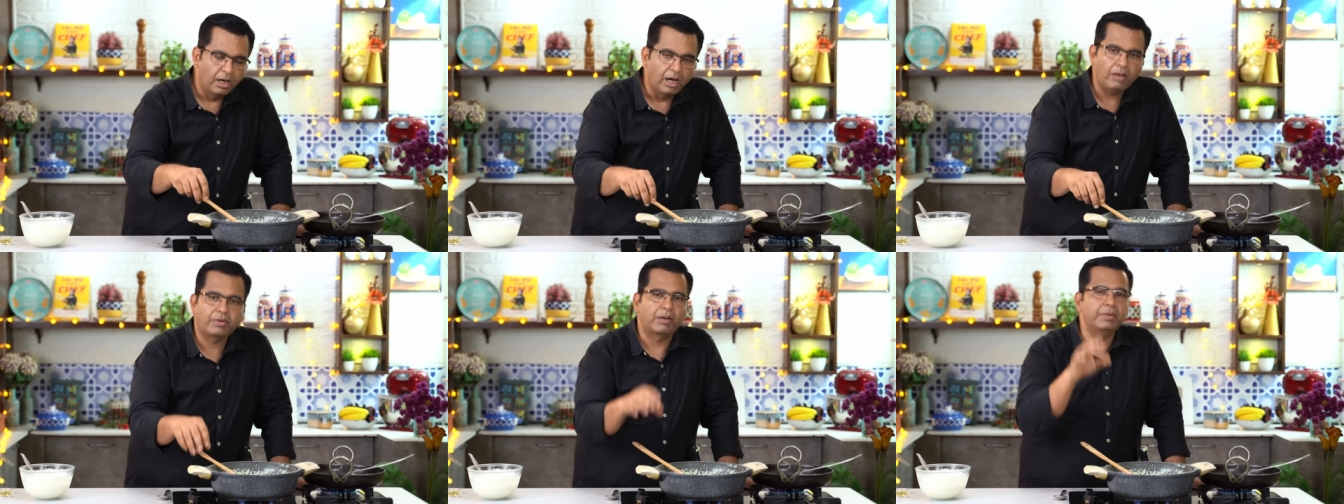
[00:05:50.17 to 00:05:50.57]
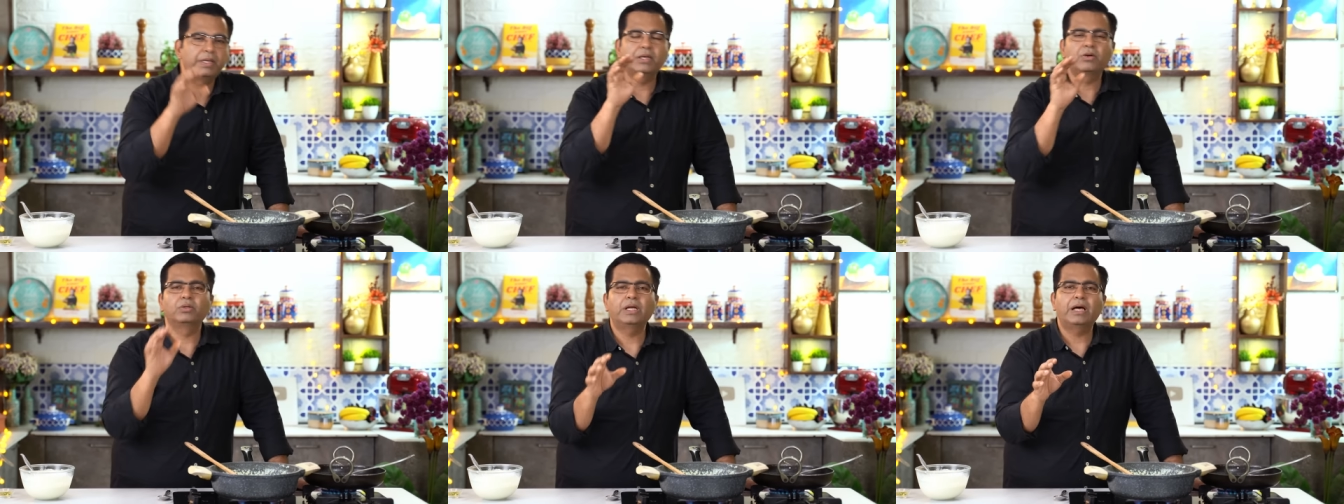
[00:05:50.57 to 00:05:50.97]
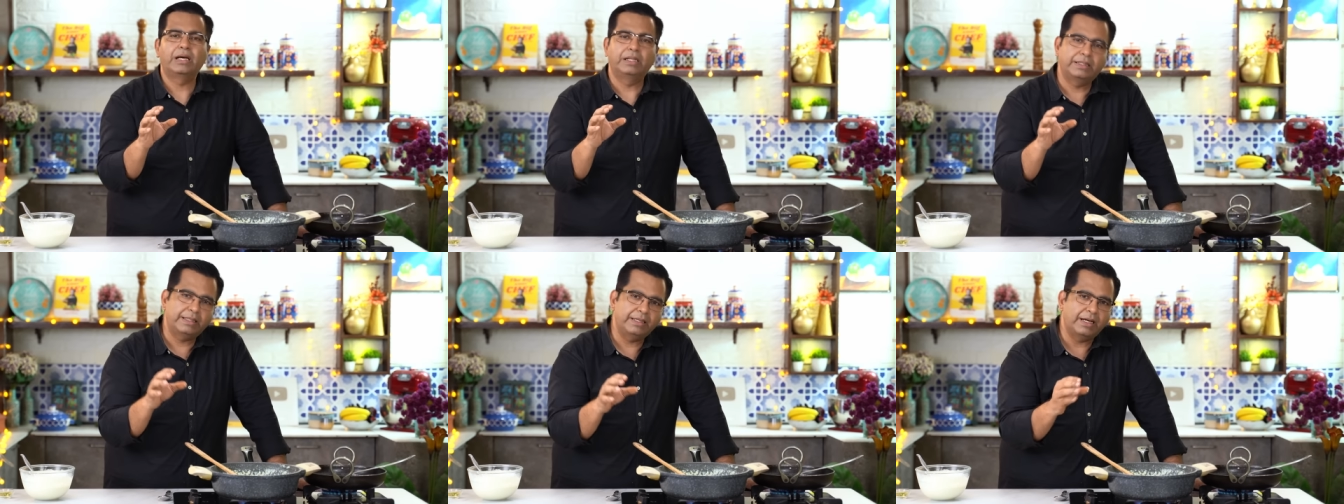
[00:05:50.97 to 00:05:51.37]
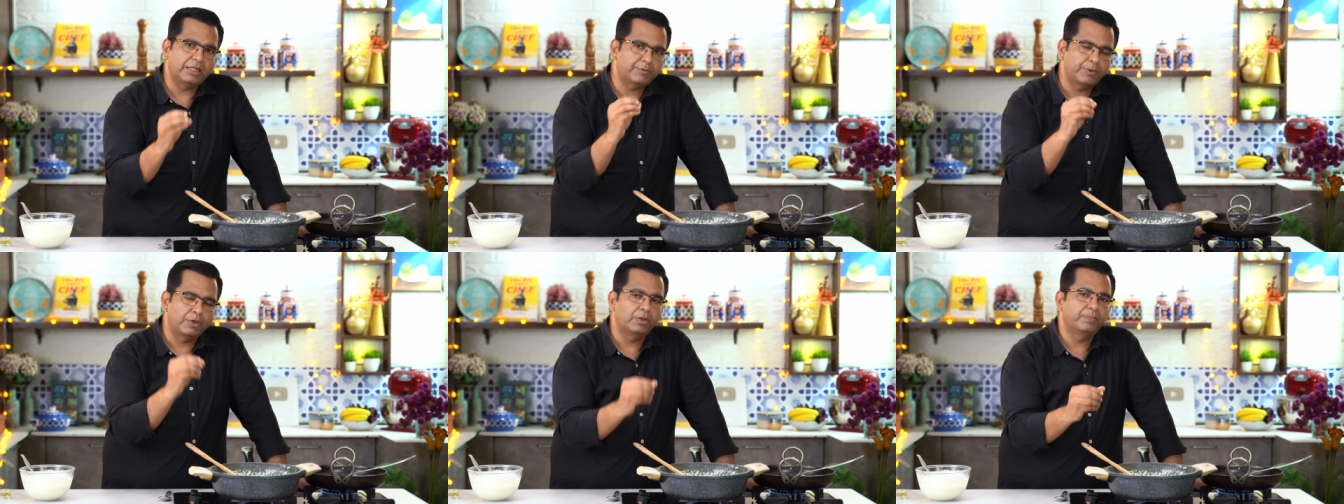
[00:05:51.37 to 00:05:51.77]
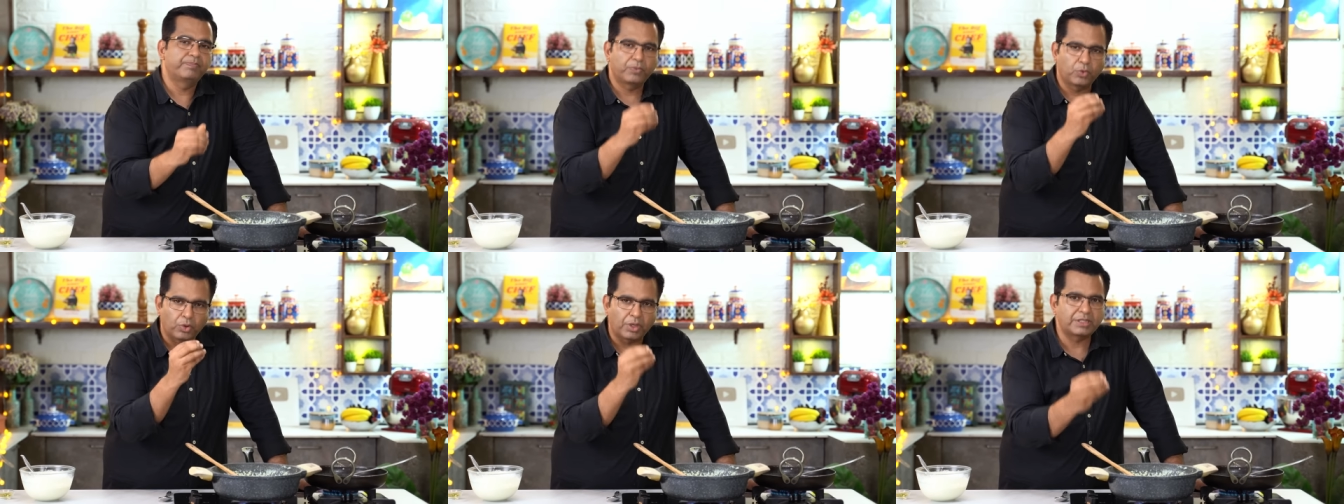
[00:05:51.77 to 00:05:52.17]
अब रबड़ी को ना हल्की आंच पे
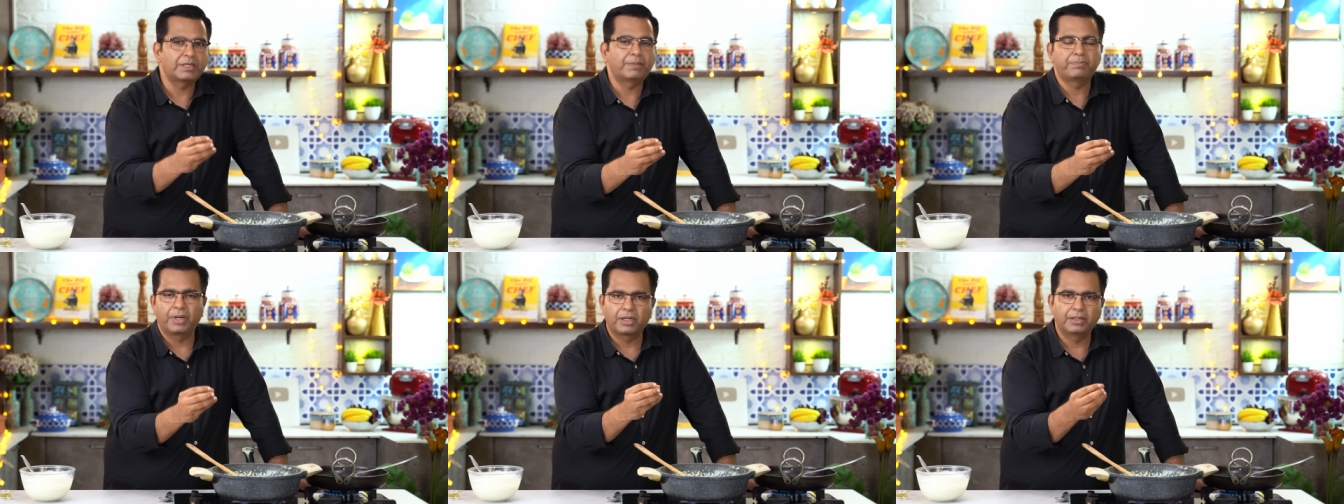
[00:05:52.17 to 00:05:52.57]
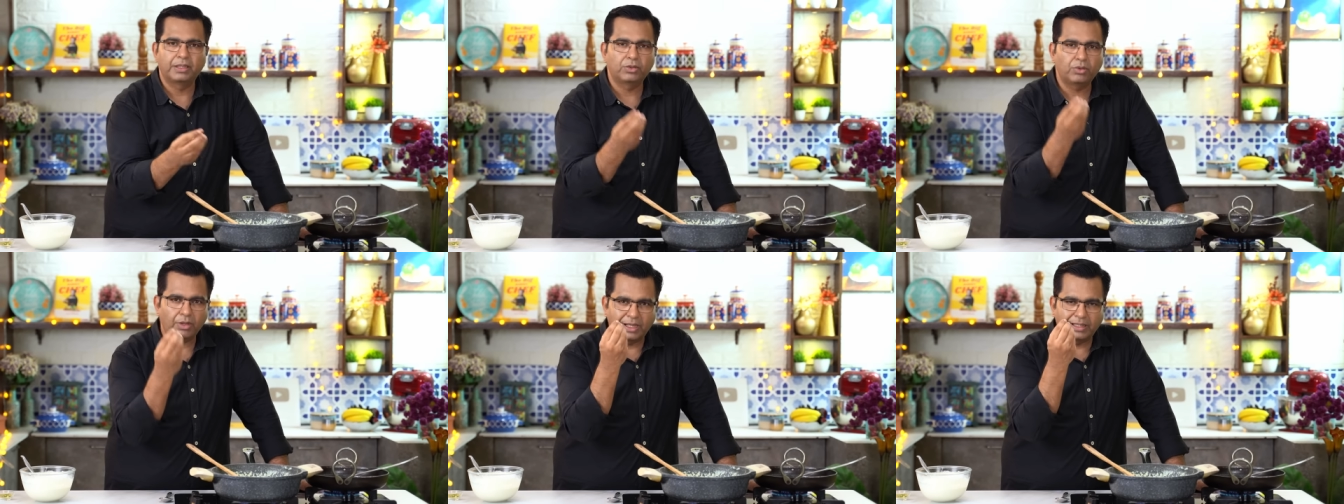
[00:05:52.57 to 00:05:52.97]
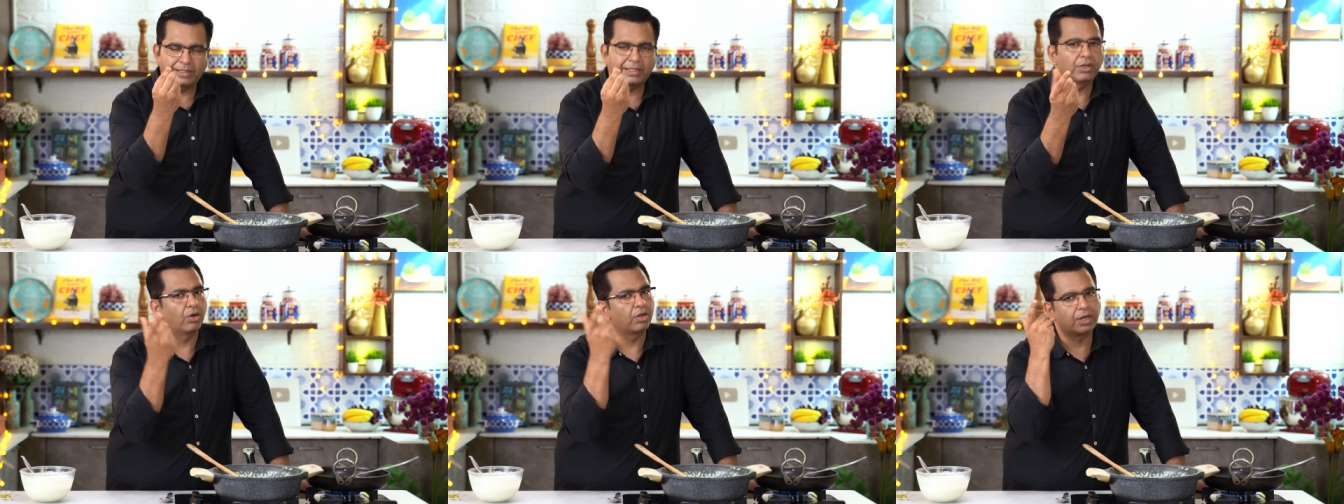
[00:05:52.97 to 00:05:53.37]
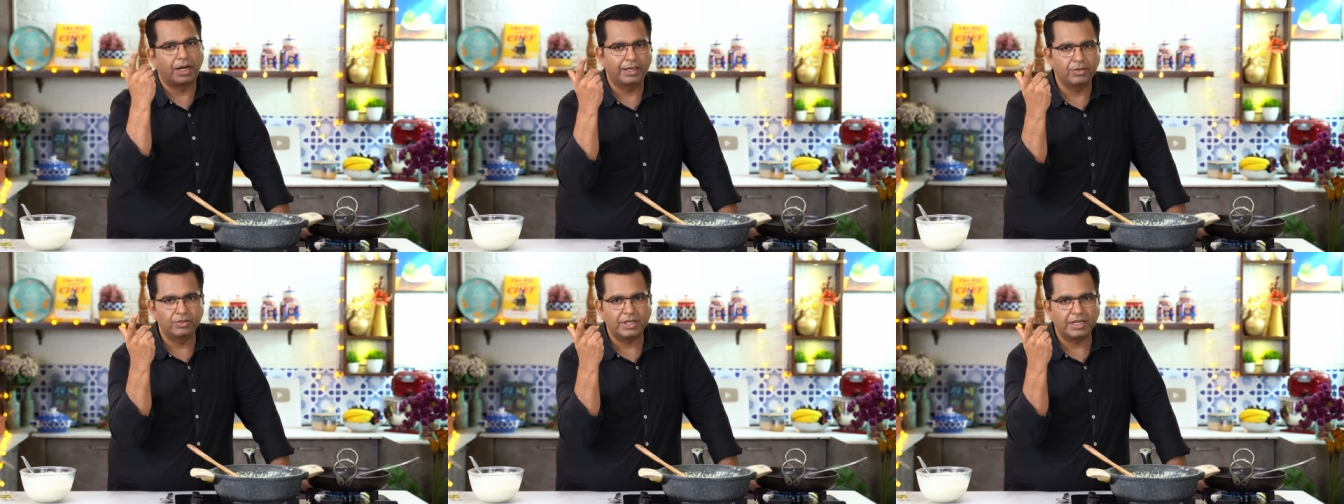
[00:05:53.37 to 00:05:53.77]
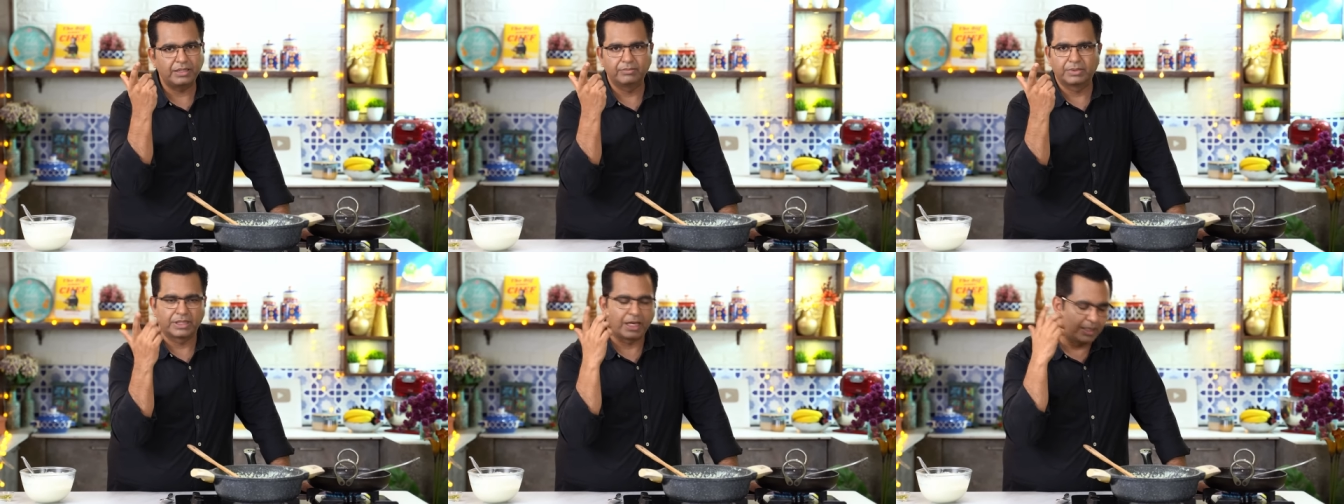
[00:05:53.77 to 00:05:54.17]
थोड़ा सा पकने दो हल्की और गाढ़ी हो जाएगी
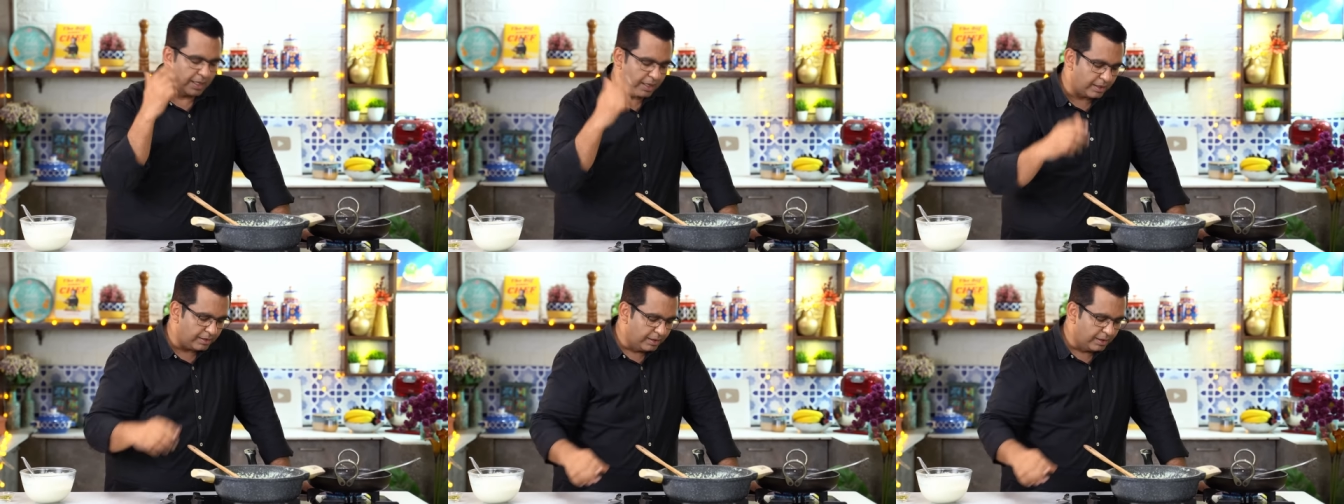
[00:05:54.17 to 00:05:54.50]
मज़ा आ जाएगा